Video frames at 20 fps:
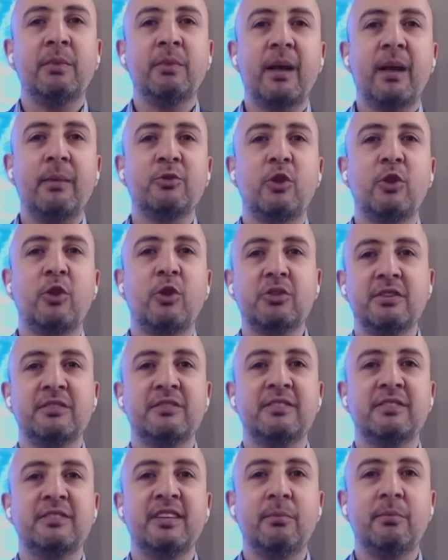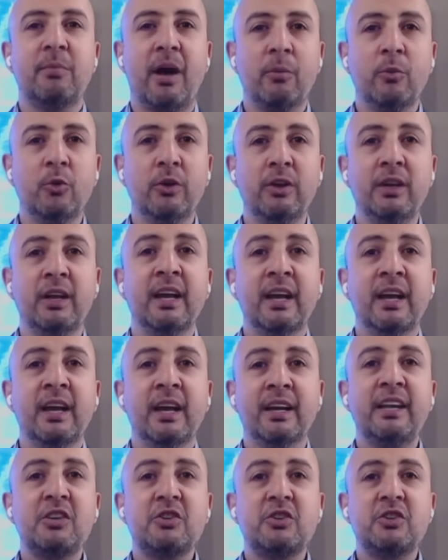من 25 سنه معمول
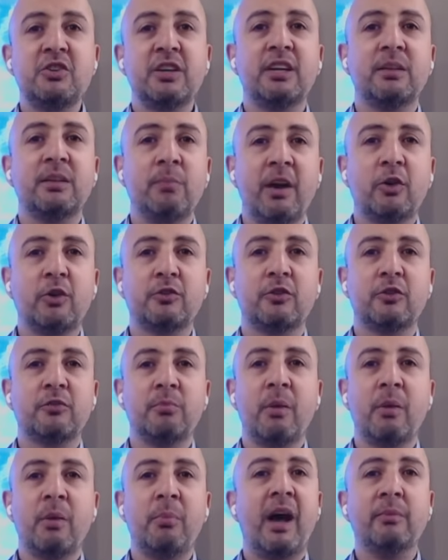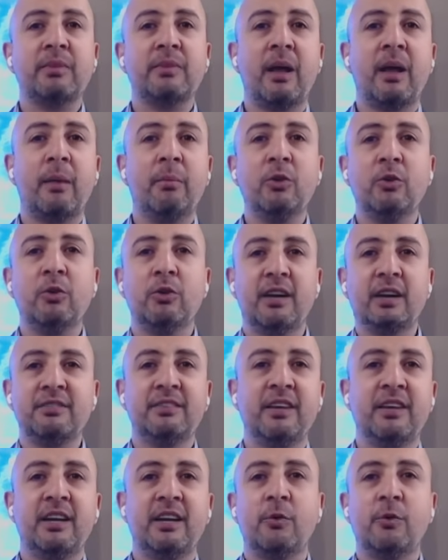اللي هي شركه مايكروسوفت ما بقى عم تعمل له لا
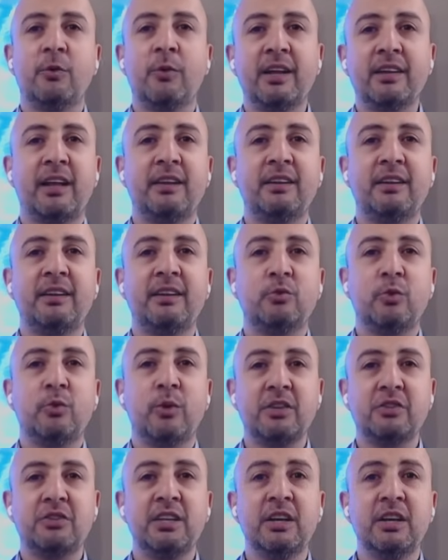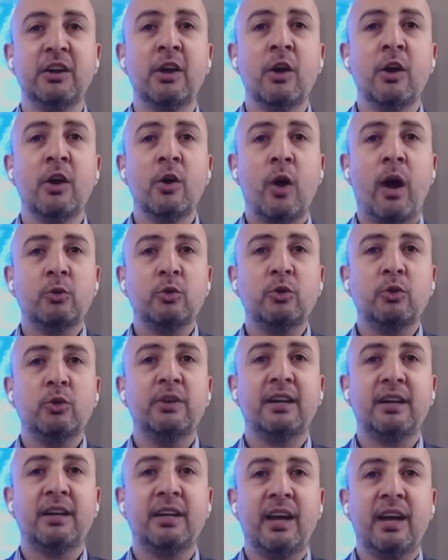صيانه ولا تحديث ولا شيء وعم
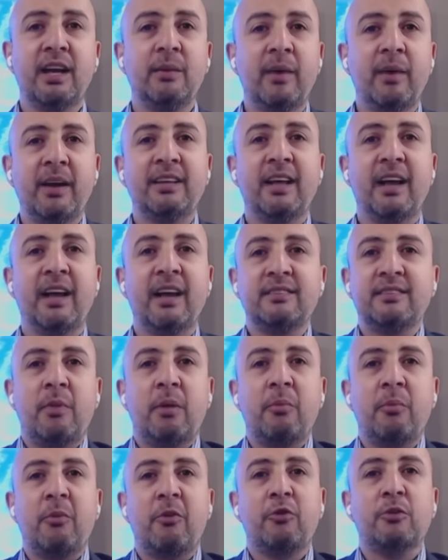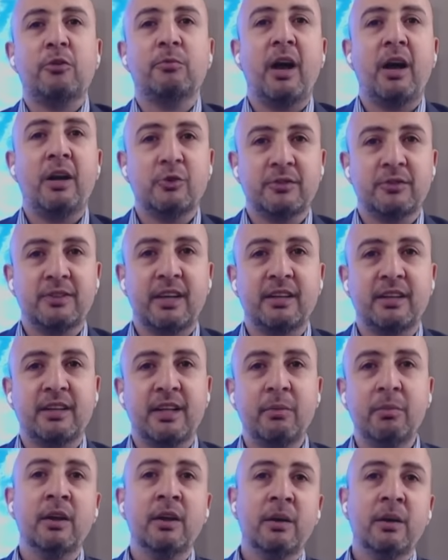تقول لك العالم هذا اصلا ما مفروض بقى
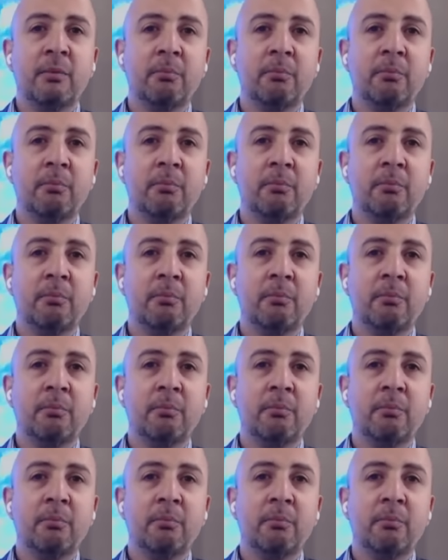يستخدم